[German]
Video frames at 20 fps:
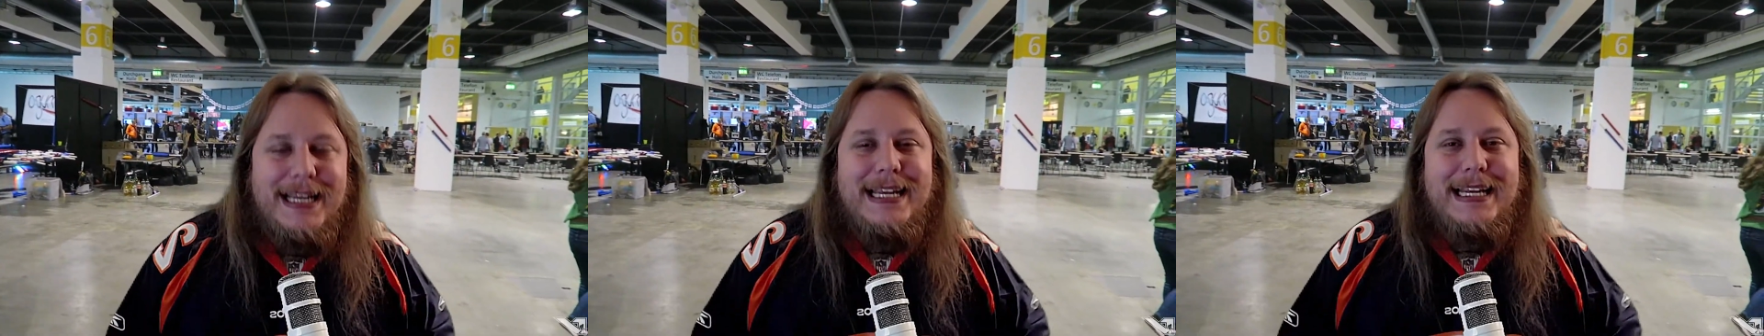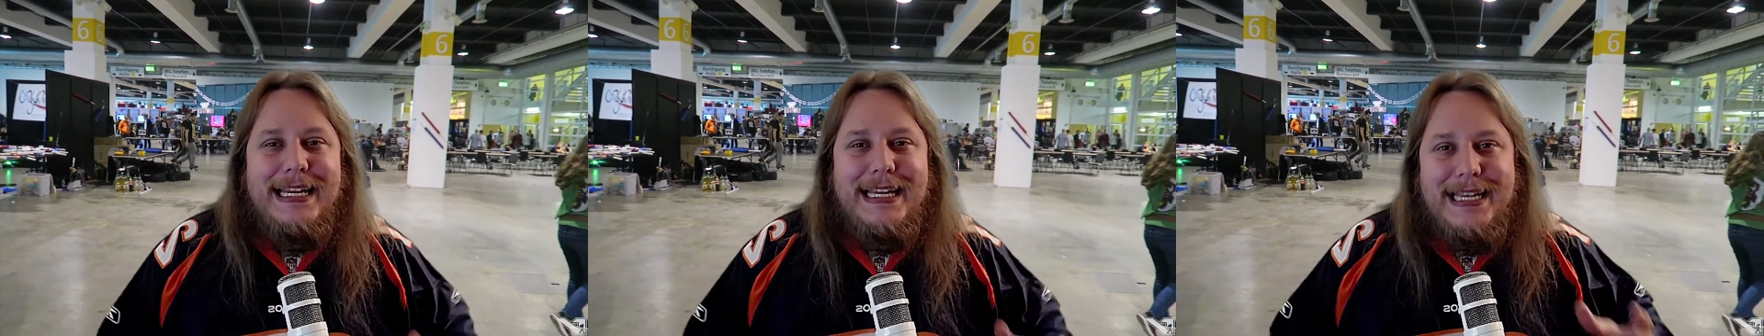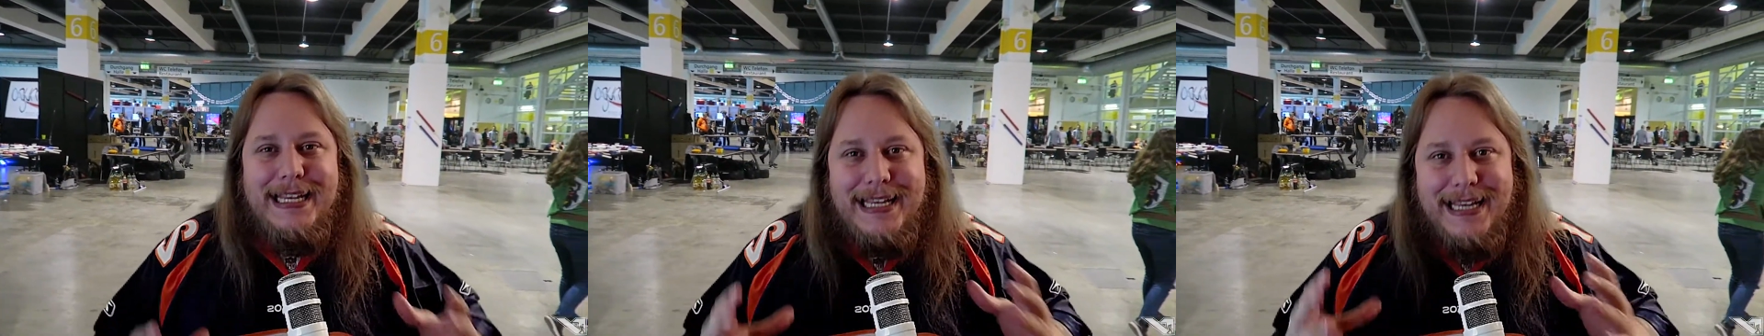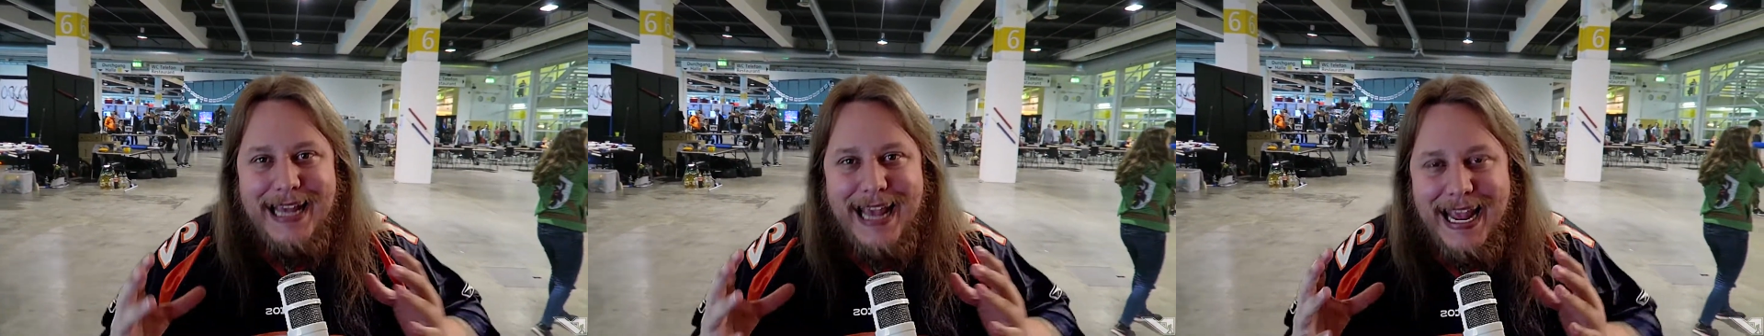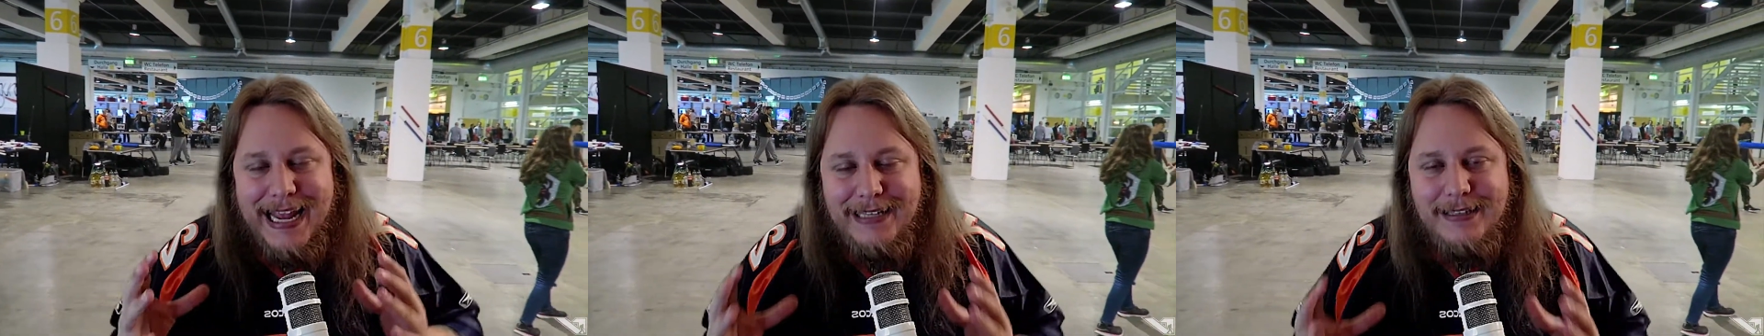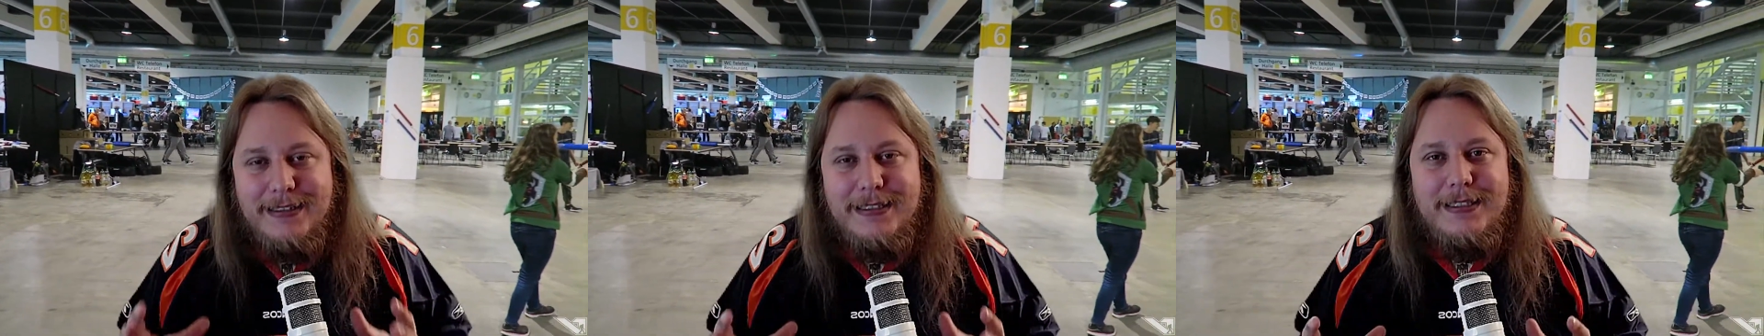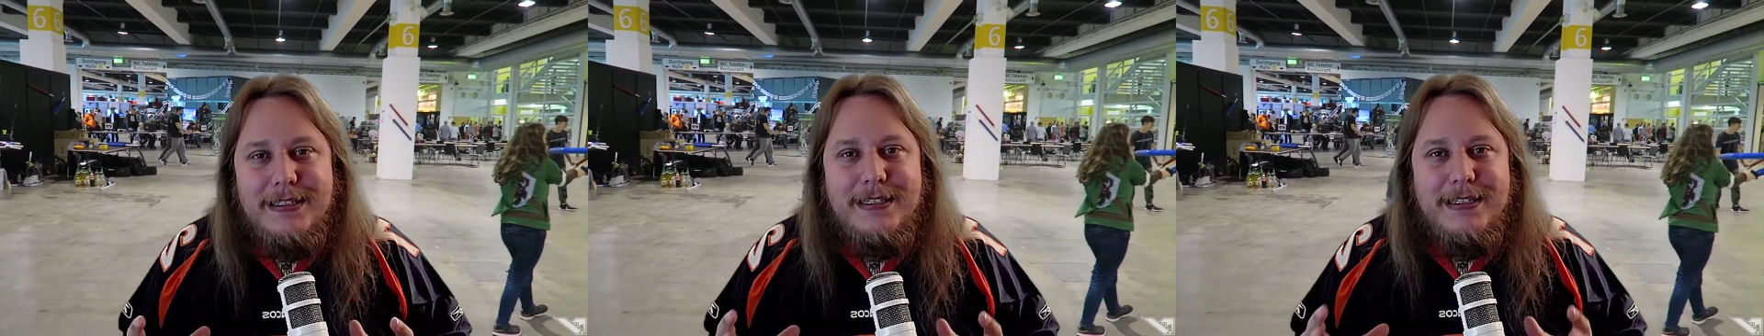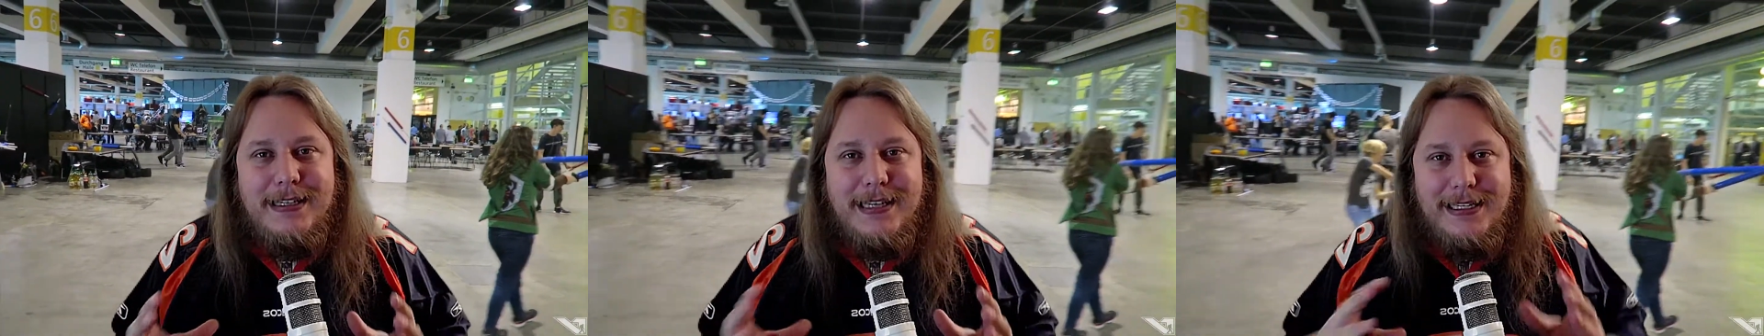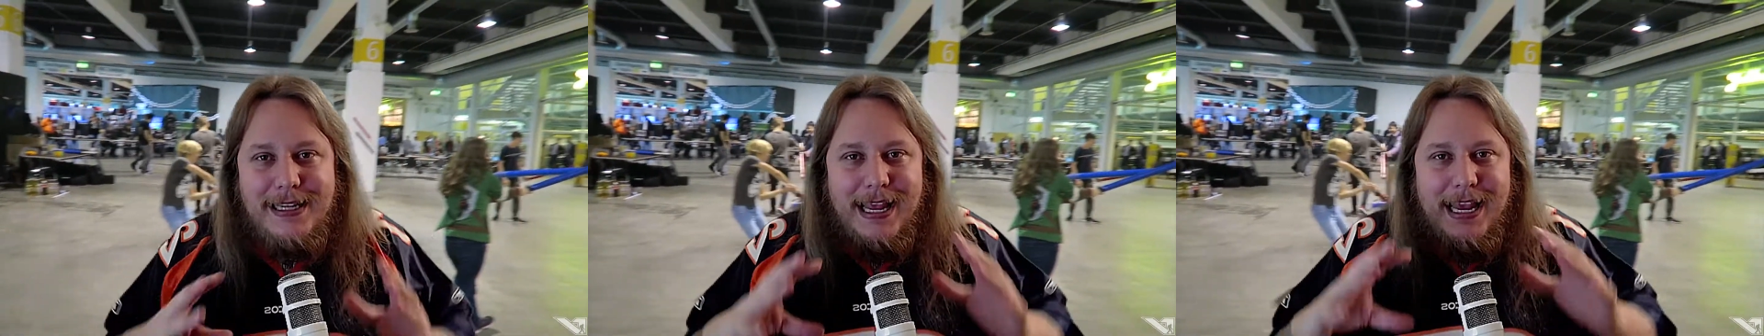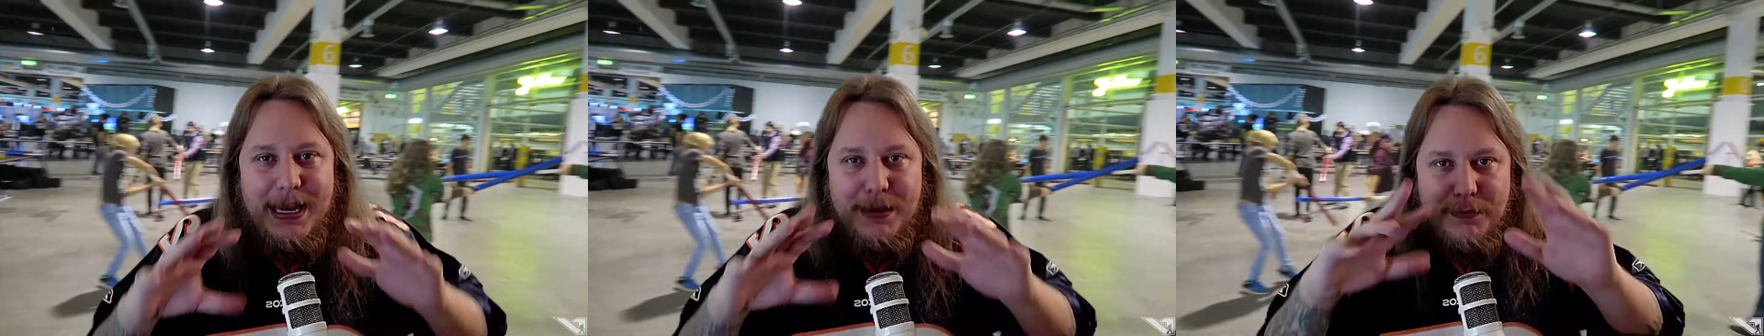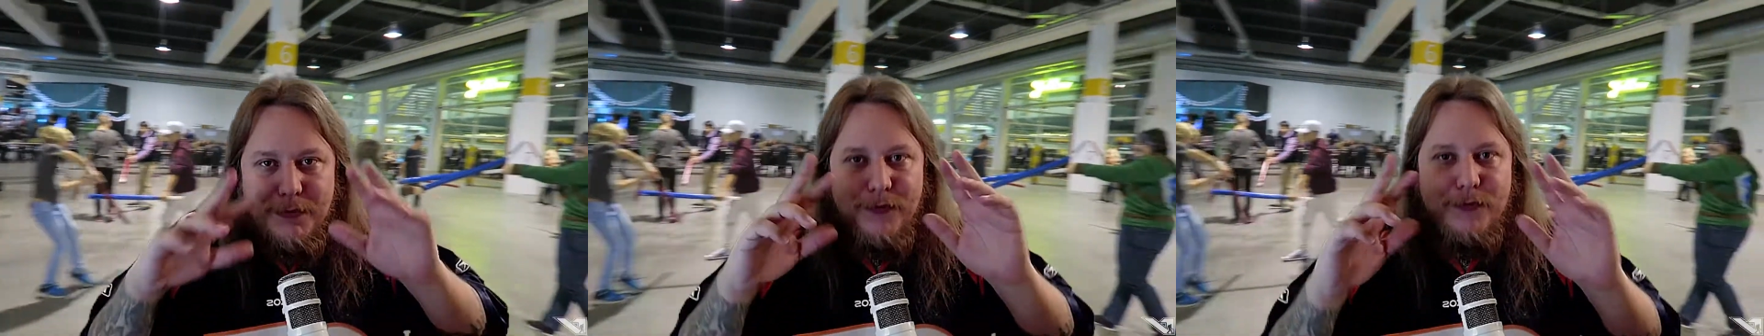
Ich kenne das Game